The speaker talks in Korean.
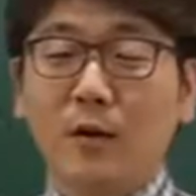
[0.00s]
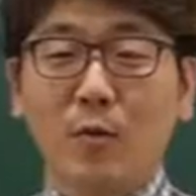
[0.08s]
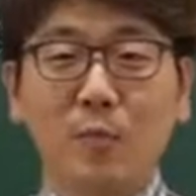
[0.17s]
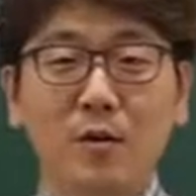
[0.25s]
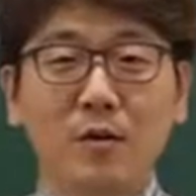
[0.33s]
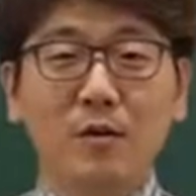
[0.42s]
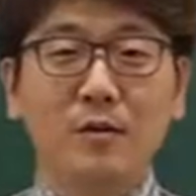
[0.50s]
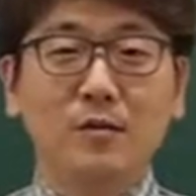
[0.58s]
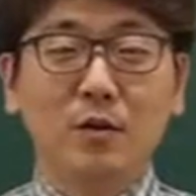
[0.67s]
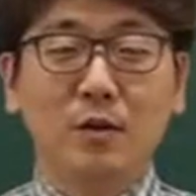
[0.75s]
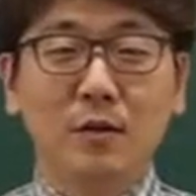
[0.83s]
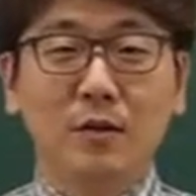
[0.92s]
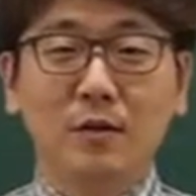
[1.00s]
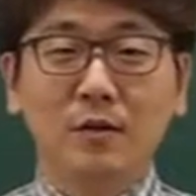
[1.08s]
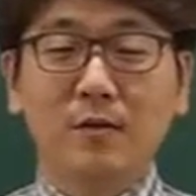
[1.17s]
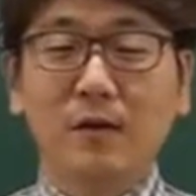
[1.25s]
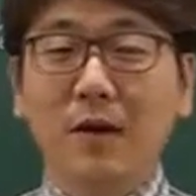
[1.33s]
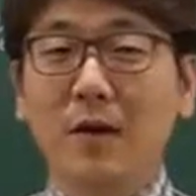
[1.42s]
커플링을 저기
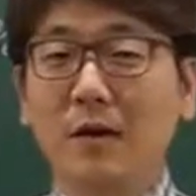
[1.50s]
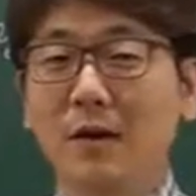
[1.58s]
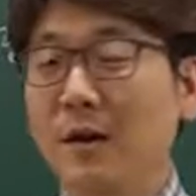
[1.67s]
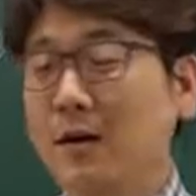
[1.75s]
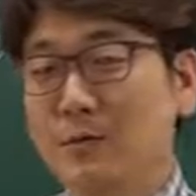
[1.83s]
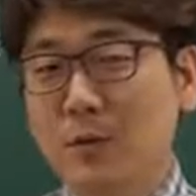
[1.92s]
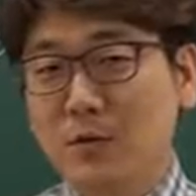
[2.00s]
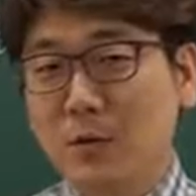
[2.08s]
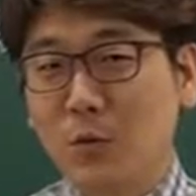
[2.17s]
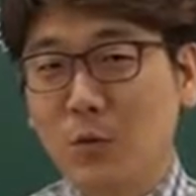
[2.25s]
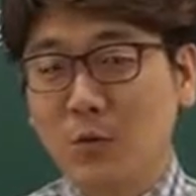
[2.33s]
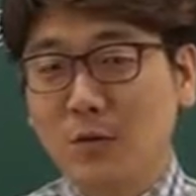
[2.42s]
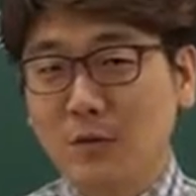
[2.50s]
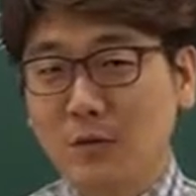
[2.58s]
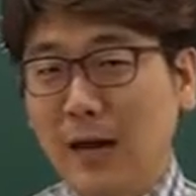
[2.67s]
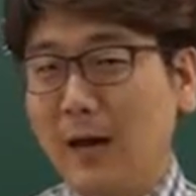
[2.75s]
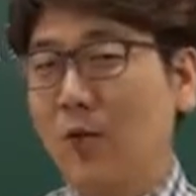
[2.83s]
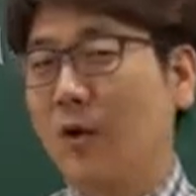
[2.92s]
그 애인이랑 하지 마시고 이제
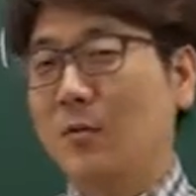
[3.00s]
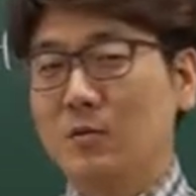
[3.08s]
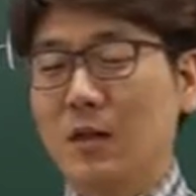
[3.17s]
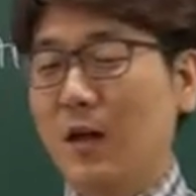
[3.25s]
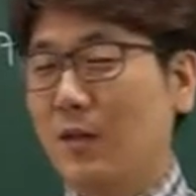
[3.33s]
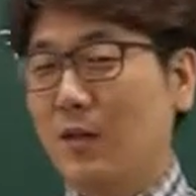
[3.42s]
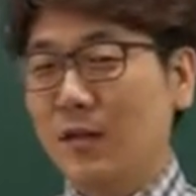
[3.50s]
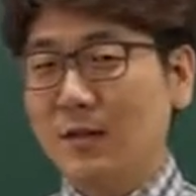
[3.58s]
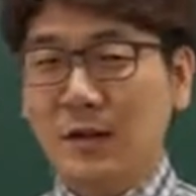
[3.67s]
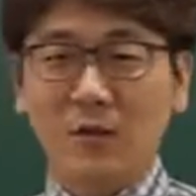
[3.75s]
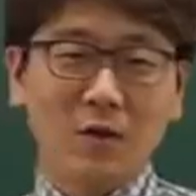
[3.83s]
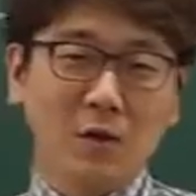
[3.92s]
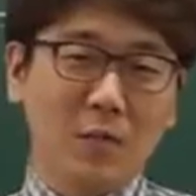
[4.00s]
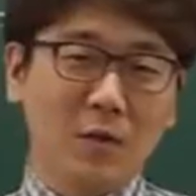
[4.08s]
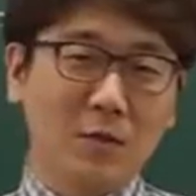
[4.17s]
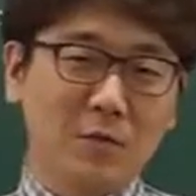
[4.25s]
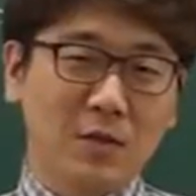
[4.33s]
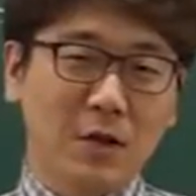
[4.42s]
단어랑 합시다. 단어랑 단어랑
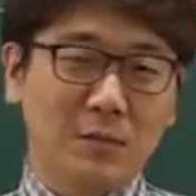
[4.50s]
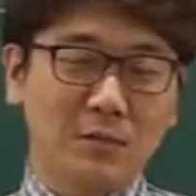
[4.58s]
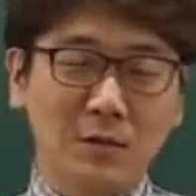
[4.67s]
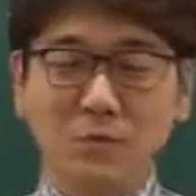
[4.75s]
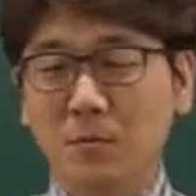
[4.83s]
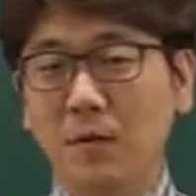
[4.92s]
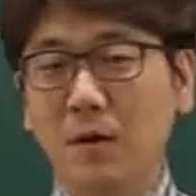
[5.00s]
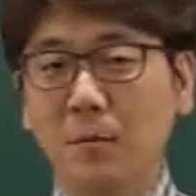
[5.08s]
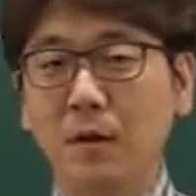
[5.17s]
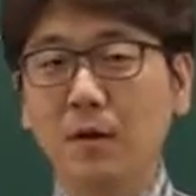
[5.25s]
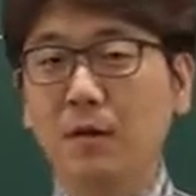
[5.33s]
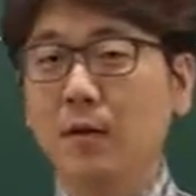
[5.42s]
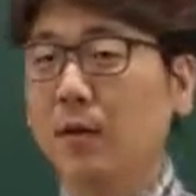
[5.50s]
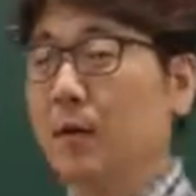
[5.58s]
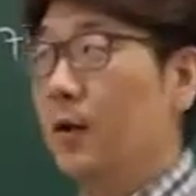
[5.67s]
커플링 합시다. 자 무슨 말이냐면